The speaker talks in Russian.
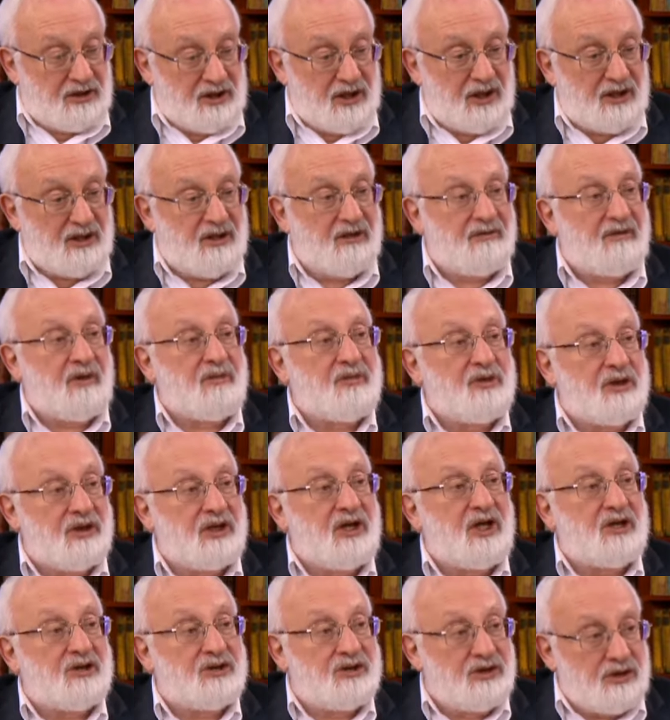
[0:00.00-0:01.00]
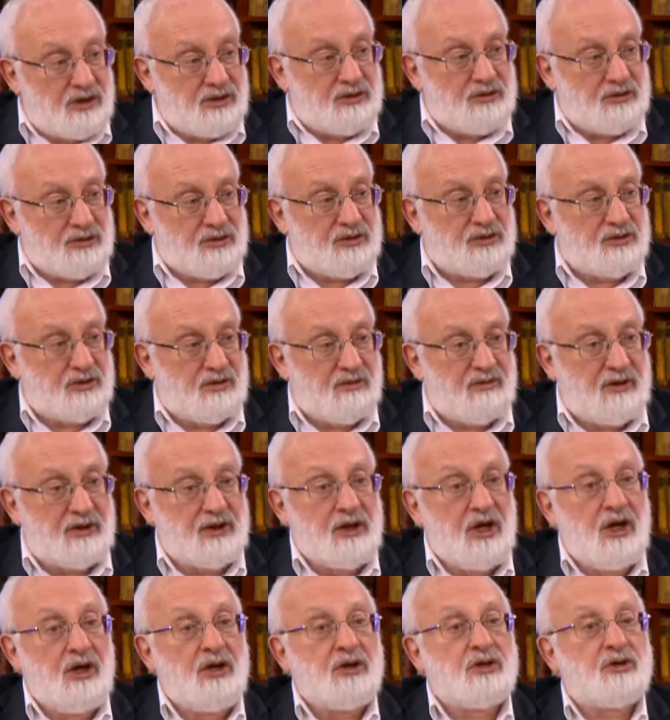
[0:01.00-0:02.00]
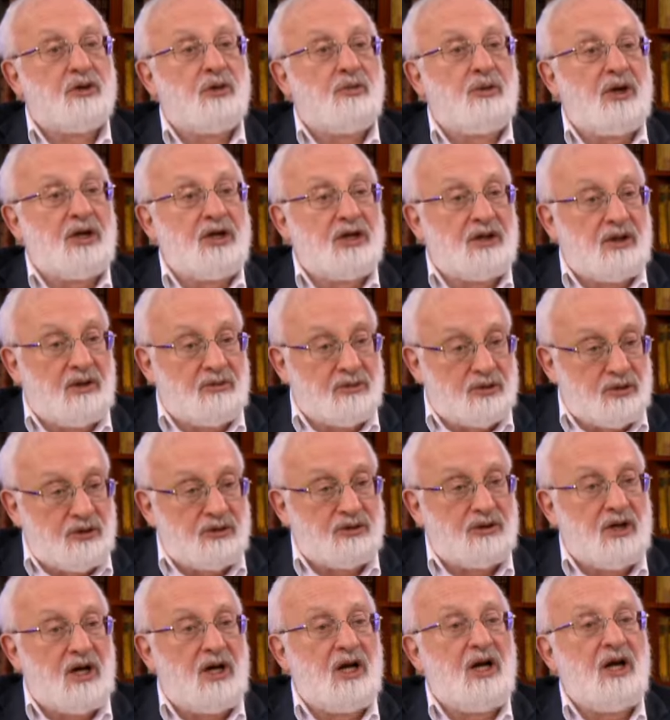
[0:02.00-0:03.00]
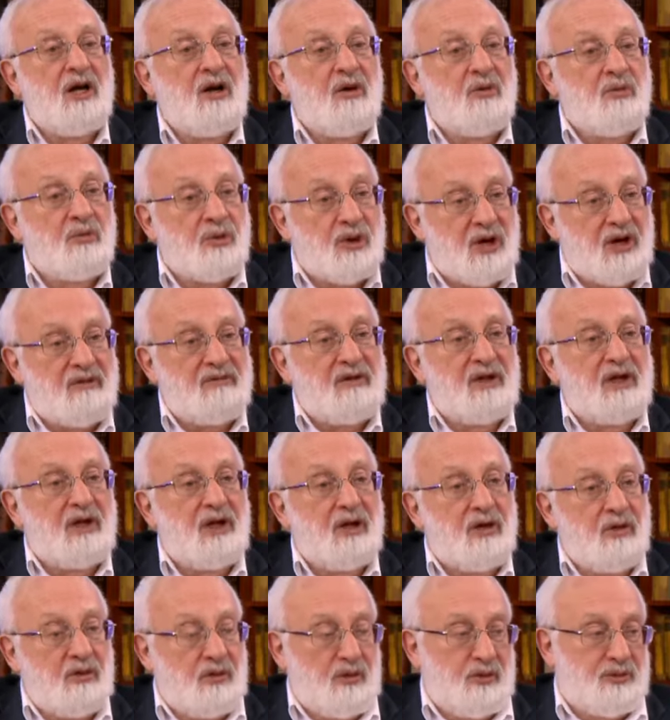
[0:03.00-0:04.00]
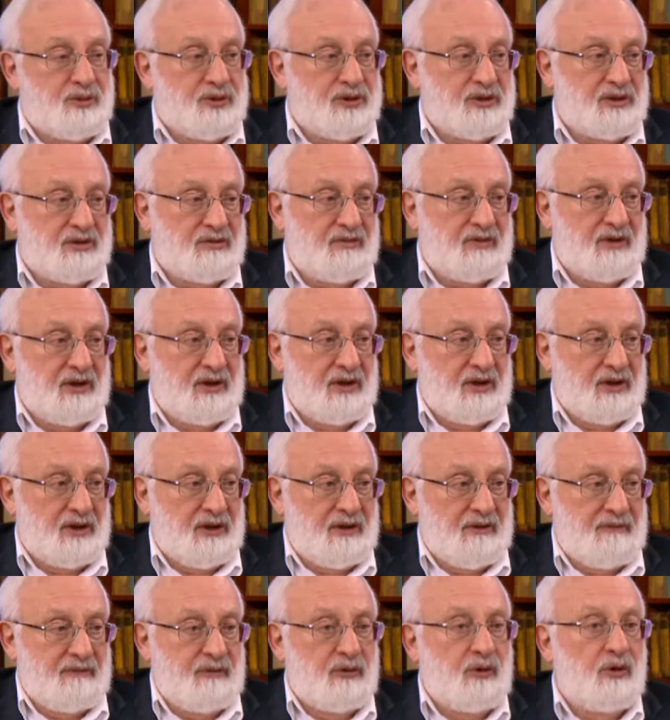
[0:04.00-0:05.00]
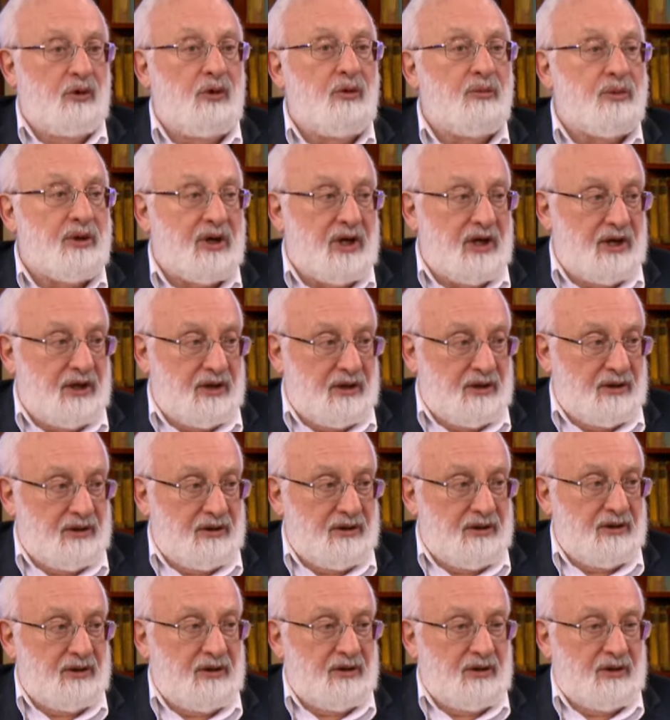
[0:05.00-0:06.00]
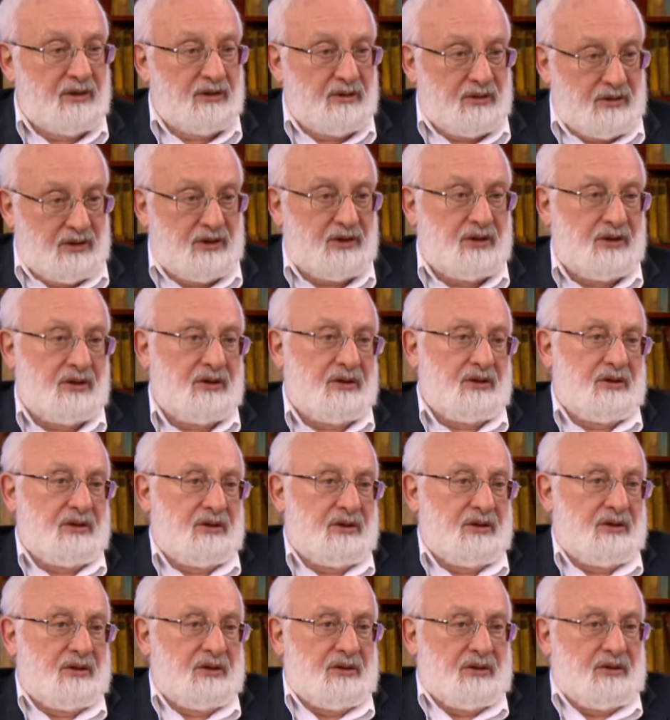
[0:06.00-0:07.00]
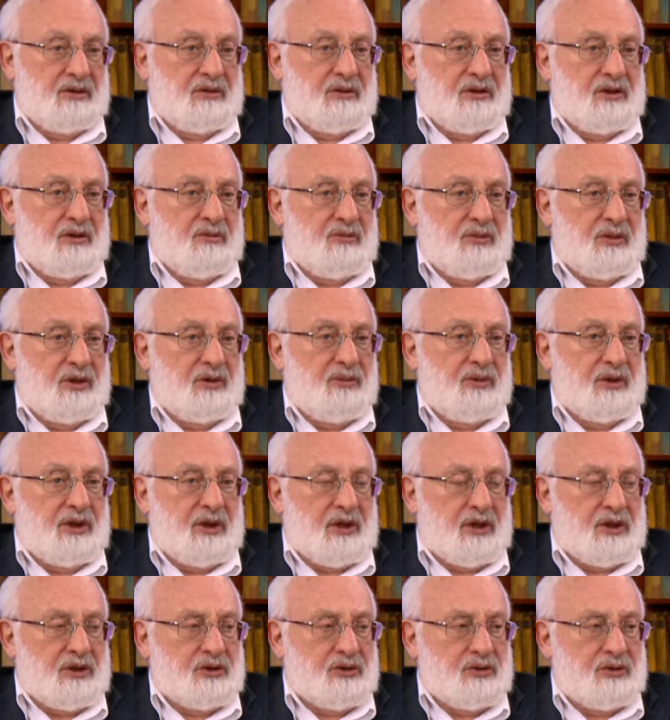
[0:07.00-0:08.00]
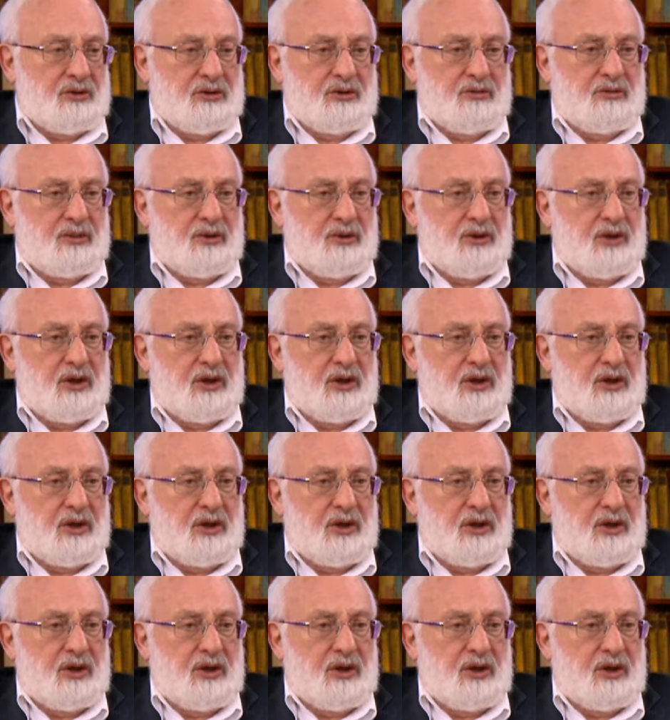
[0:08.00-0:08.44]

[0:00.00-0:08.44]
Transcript: и где они вообще должны существовать, чтобы они там создали правильное общество, доброе, и не было бы хорошо, они,